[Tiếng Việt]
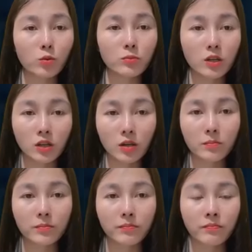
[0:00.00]
Từng bị
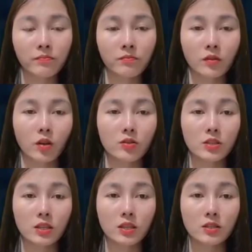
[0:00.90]
vợ người ta đánh
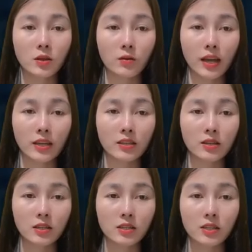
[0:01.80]
ghen đến mức phải bỏ
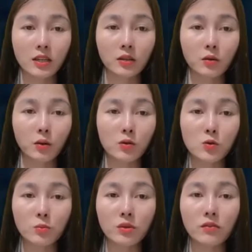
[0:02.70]
đi biệt xứ.
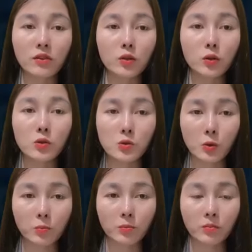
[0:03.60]

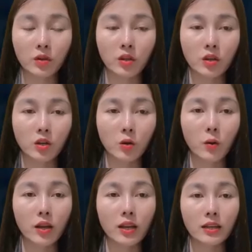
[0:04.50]
Anh nói
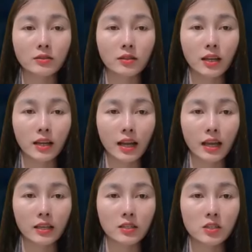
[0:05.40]
láo, anh bịa
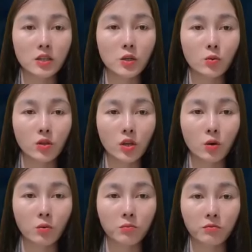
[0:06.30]
đặt. Tôi sẽ
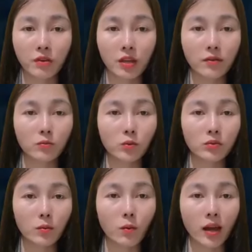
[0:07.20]
nói với chồng tôi,
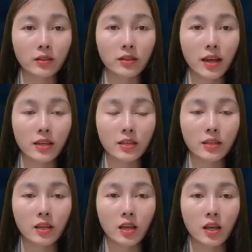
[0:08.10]
anh vào
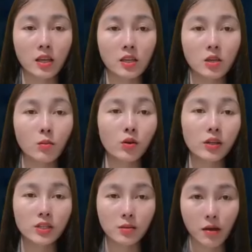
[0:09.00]
đây làm dối
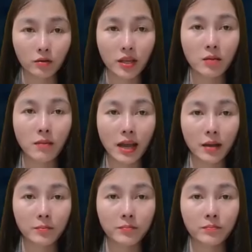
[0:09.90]
tôi.
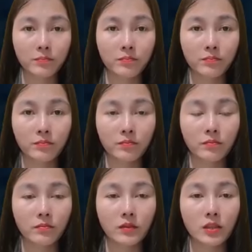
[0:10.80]
Xuân cứng
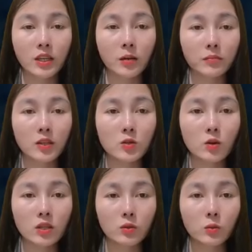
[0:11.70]
miệng chối cãi.
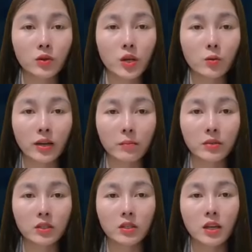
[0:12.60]
Cô không
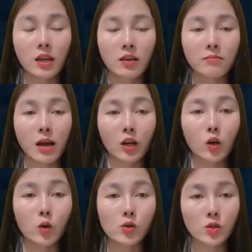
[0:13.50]
tin Xuân lại biết bí mật
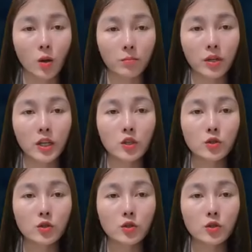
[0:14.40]
đó của cô.